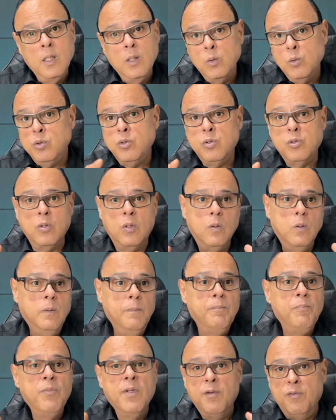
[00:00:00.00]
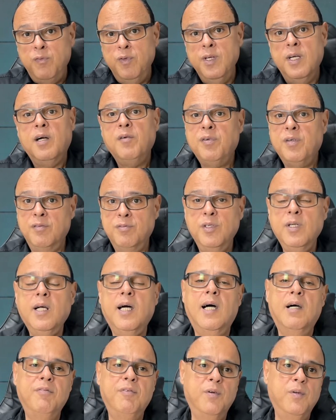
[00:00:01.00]
o som fica
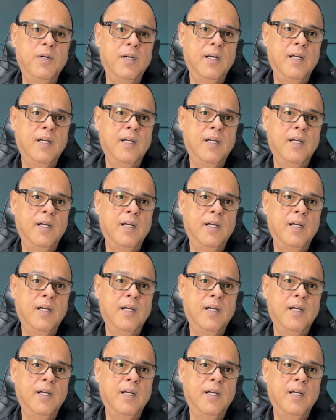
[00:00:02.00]
favorável.